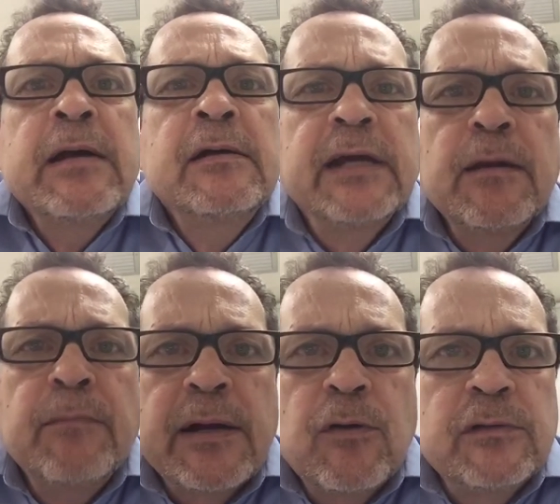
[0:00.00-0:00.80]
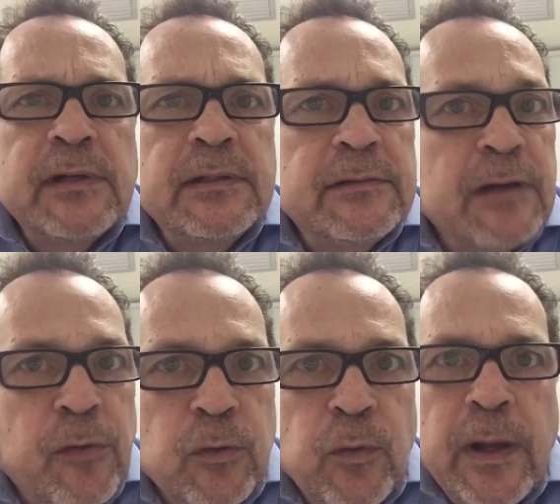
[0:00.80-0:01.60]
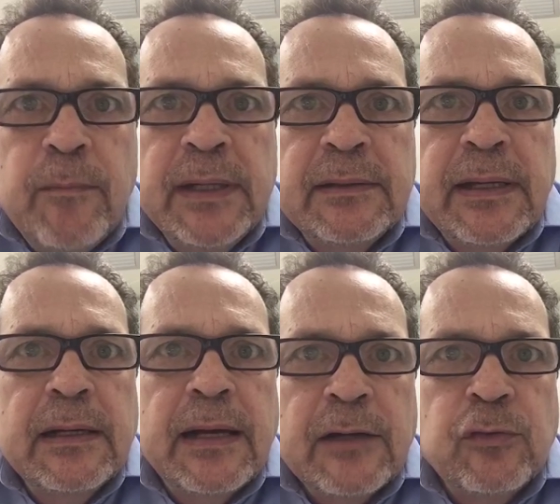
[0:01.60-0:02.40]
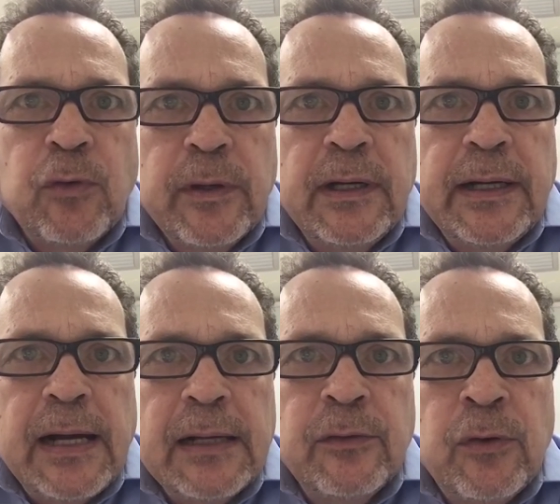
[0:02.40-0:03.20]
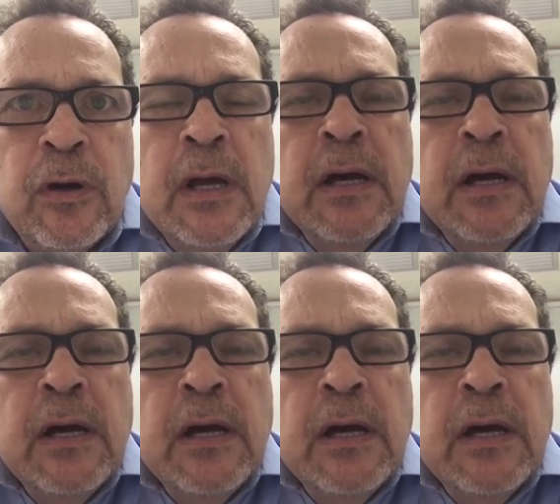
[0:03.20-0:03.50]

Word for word: Sin embargo, ese es desafortunadamente el caso hoy del Heraldo